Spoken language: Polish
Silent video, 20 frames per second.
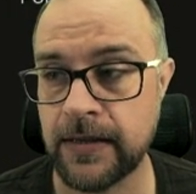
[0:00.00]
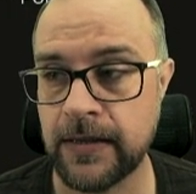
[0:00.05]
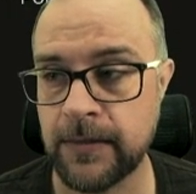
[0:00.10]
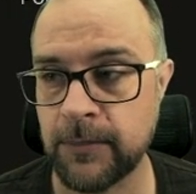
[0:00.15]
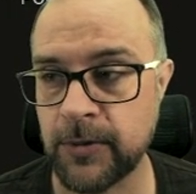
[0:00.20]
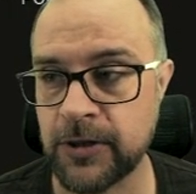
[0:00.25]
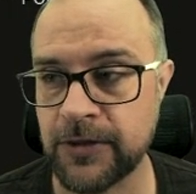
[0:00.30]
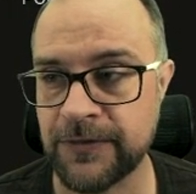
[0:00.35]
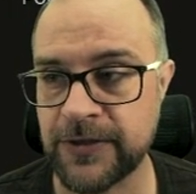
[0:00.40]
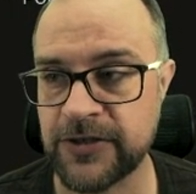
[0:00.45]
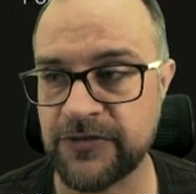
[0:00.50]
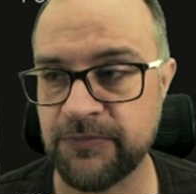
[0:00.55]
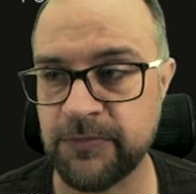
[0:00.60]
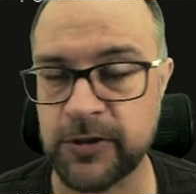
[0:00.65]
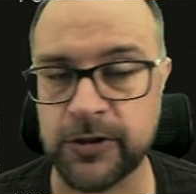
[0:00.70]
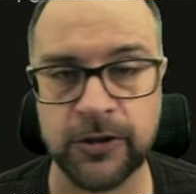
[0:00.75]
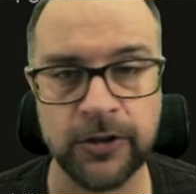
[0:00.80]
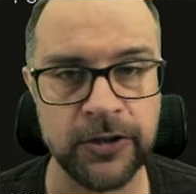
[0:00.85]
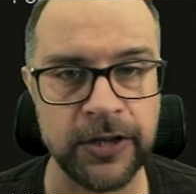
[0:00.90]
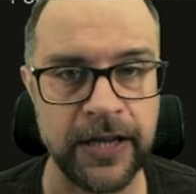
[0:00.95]
ponieważ w
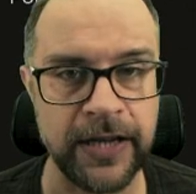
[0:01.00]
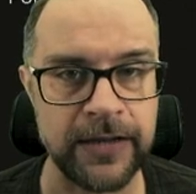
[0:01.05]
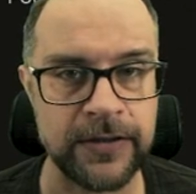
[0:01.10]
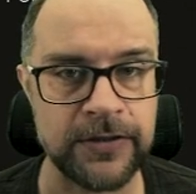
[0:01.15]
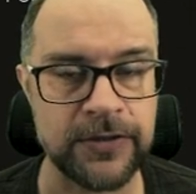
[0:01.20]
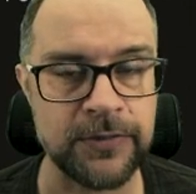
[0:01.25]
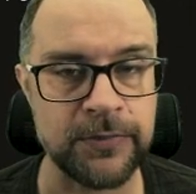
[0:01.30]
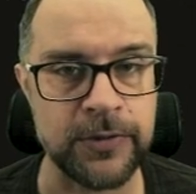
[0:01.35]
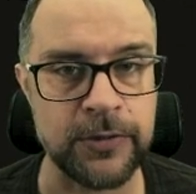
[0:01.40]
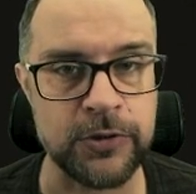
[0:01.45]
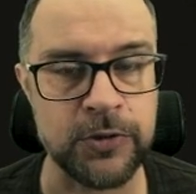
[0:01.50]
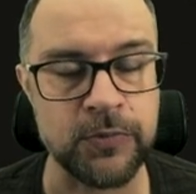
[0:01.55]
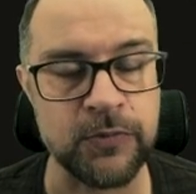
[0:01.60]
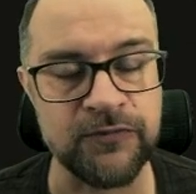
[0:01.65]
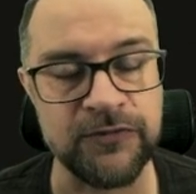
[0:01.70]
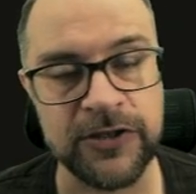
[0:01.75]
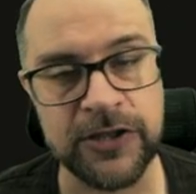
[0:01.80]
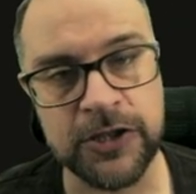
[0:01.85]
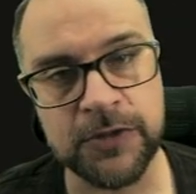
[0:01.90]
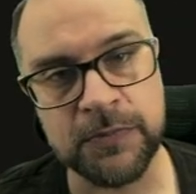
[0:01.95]
Pytonie, jak sobie już
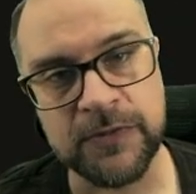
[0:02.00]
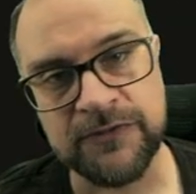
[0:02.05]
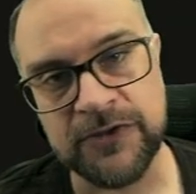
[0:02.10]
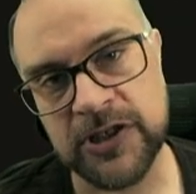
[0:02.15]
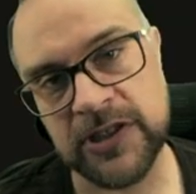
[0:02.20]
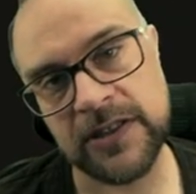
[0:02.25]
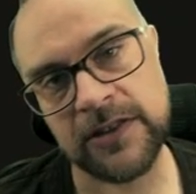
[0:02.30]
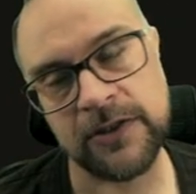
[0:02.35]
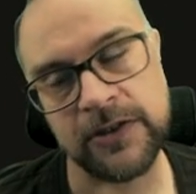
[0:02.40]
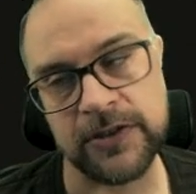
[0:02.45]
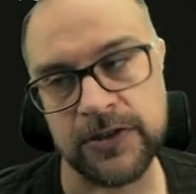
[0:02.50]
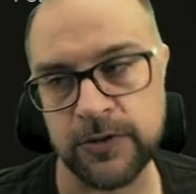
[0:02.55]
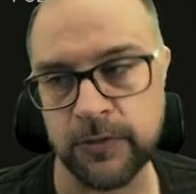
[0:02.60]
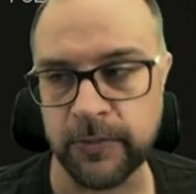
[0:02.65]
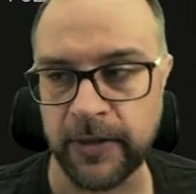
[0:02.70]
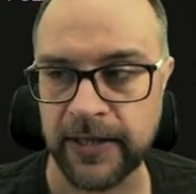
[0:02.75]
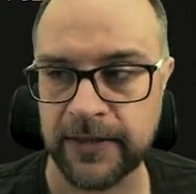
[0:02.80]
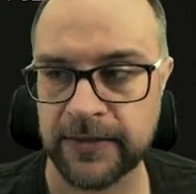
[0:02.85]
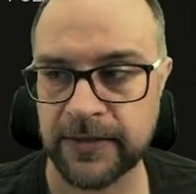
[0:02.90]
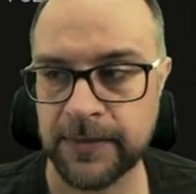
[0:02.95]
mówiliśmy, wszystko jest
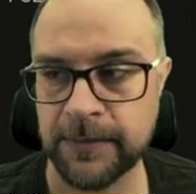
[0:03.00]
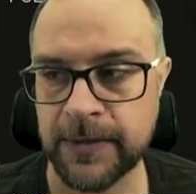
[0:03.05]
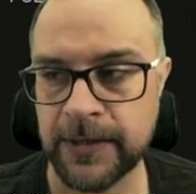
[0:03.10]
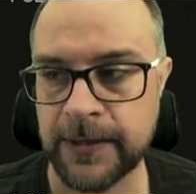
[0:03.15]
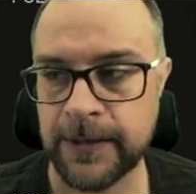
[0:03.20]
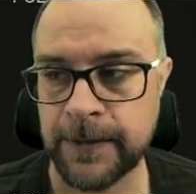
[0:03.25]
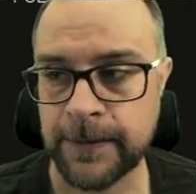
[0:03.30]
obiektem,